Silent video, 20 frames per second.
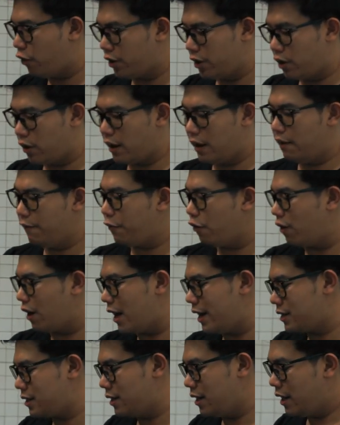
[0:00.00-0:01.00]
for your info
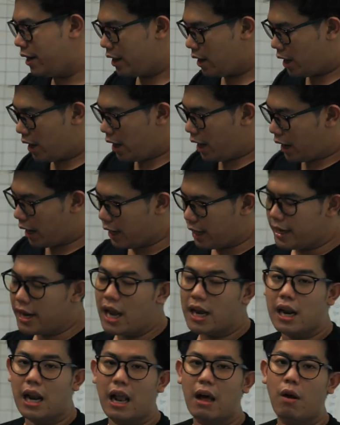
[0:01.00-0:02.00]
guys ini
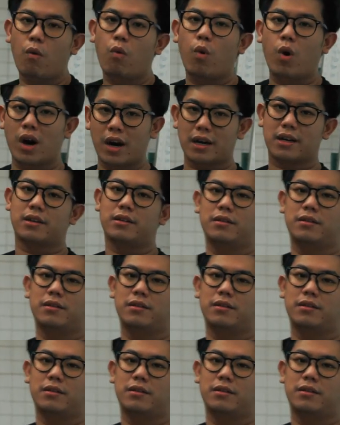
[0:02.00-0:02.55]
adalah work